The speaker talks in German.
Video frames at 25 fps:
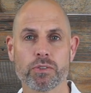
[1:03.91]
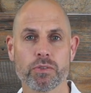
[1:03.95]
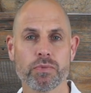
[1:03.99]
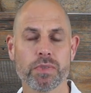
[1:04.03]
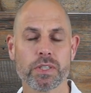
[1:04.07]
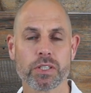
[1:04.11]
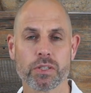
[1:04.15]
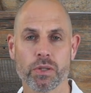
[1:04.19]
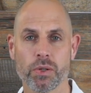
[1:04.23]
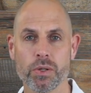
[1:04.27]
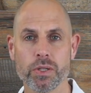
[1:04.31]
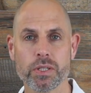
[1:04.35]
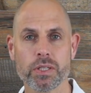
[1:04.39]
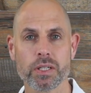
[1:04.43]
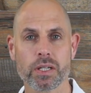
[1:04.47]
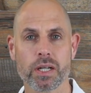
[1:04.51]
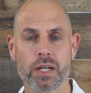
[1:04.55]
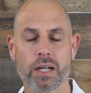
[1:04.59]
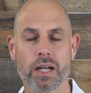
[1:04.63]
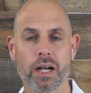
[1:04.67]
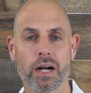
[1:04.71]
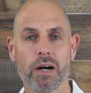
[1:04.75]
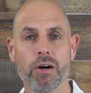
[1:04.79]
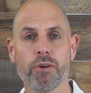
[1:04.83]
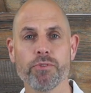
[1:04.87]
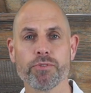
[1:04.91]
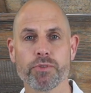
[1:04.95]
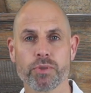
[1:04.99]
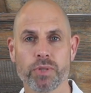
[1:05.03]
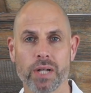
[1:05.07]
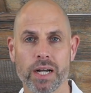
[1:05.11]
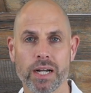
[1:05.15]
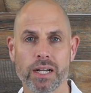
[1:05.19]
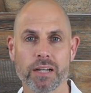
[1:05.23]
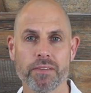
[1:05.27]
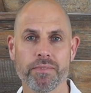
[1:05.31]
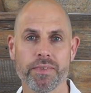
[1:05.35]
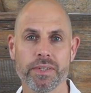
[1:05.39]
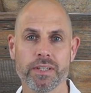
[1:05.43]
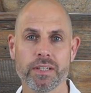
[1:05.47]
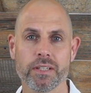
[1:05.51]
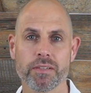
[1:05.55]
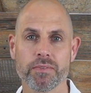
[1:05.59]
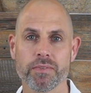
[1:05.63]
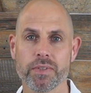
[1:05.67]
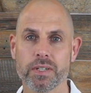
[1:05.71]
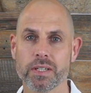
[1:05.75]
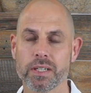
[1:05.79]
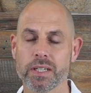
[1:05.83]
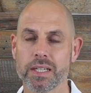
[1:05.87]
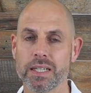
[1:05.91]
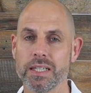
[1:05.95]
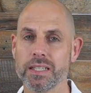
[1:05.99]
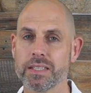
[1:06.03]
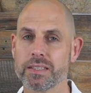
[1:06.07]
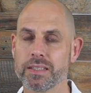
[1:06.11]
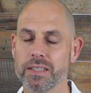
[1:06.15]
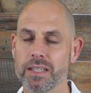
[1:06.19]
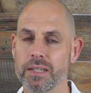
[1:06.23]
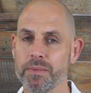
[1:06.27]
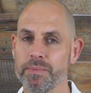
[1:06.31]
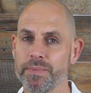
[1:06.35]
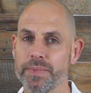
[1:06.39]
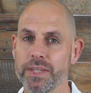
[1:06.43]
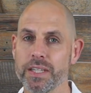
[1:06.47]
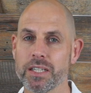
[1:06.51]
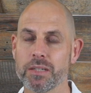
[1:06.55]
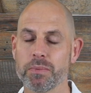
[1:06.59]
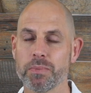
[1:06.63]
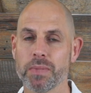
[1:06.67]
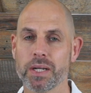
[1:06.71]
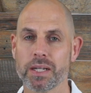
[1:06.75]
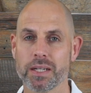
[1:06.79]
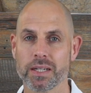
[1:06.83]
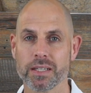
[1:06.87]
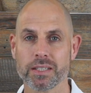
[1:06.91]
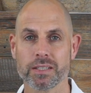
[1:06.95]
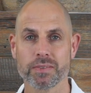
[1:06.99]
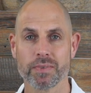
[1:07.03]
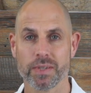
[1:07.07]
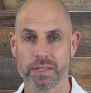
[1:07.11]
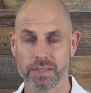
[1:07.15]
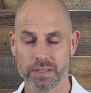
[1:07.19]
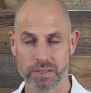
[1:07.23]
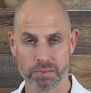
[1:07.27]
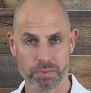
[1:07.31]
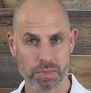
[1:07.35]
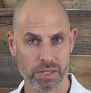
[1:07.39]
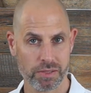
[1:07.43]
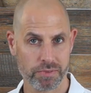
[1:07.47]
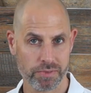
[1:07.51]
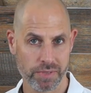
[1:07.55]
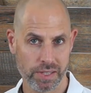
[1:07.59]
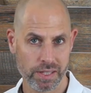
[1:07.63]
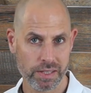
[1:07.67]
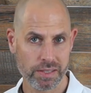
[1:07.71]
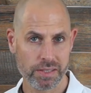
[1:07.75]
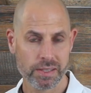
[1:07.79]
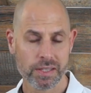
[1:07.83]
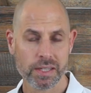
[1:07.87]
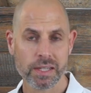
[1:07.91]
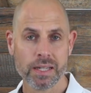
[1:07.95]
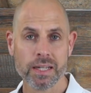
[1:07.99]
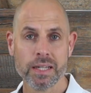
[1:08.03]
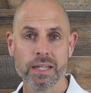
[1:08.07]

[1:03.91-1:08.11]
so wie es heute gekauft und angewendet wird, ist eben nicht mehr das, was es mal war